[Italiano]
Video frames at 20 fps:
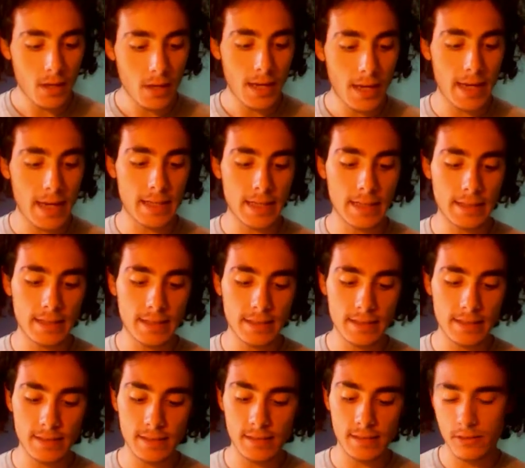e la
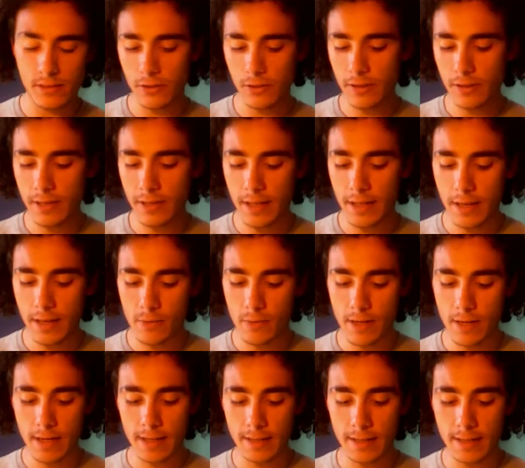terza sezione è
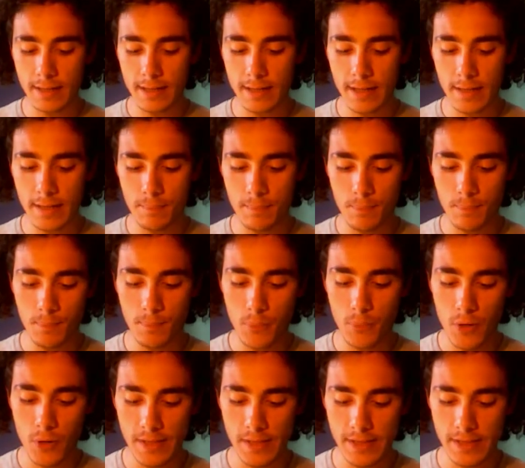quella della
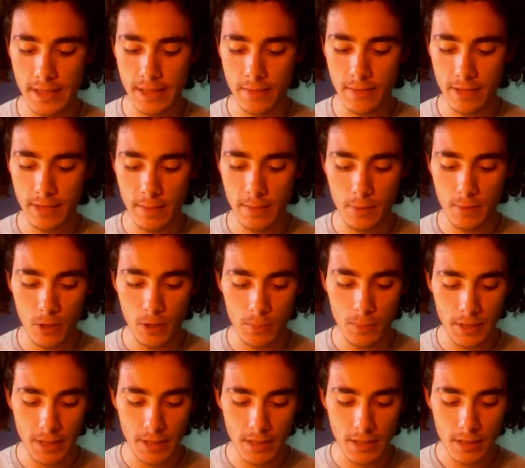poesia vera e
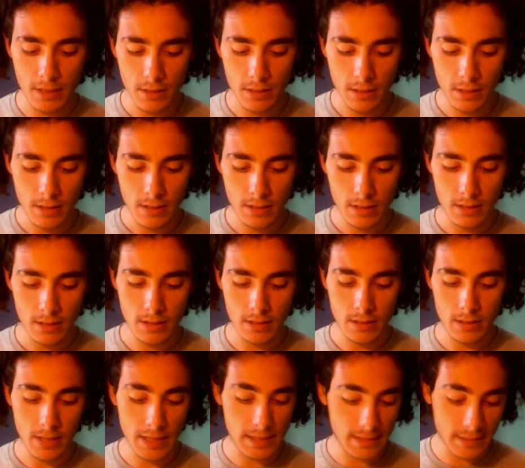propria
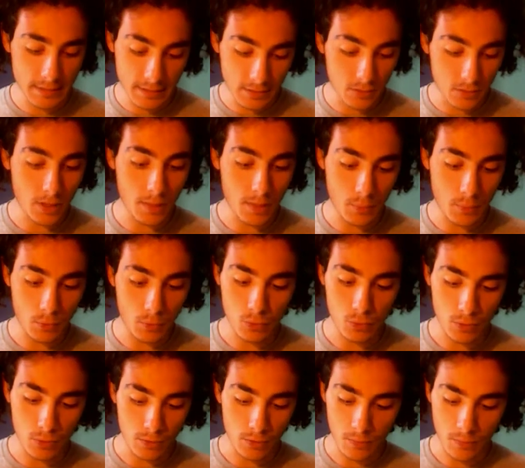eh, e si intitola
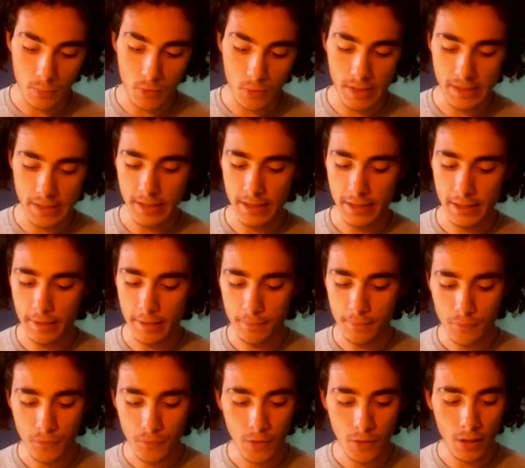appunto Poesia.
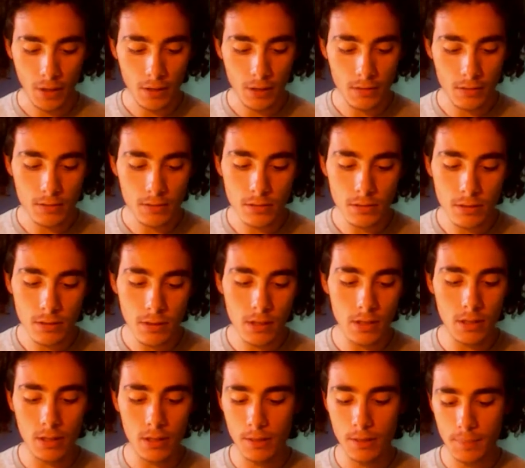
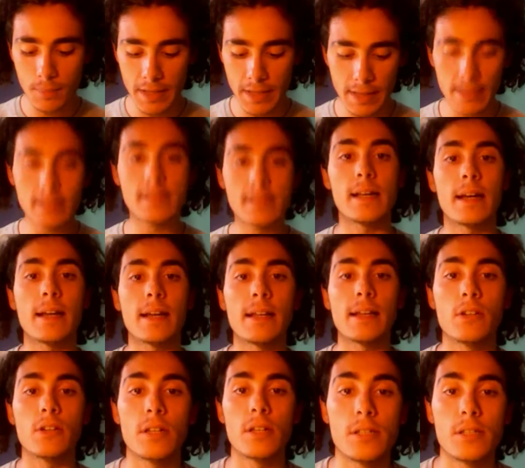Eh, per iniziare
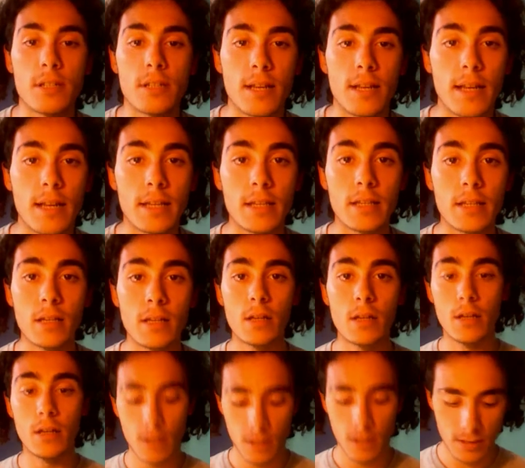io leggerei
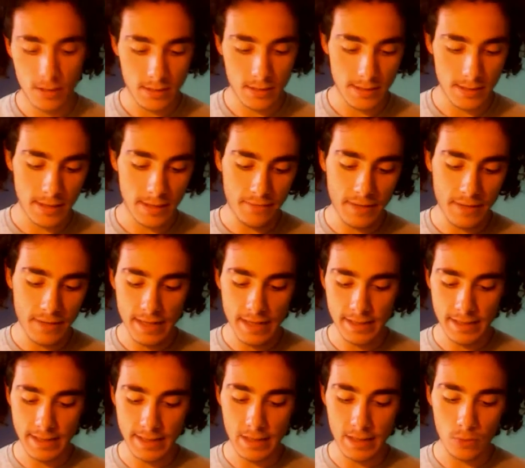eh, la
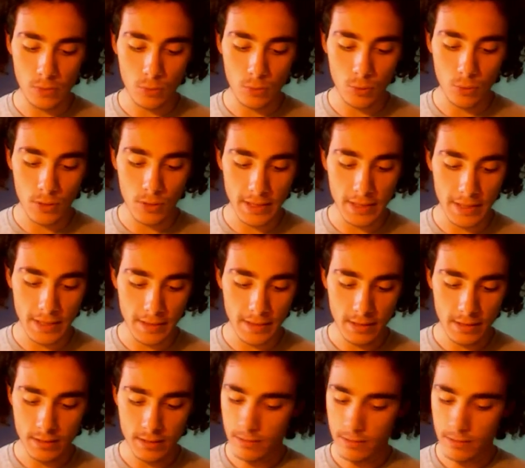frase che l'autore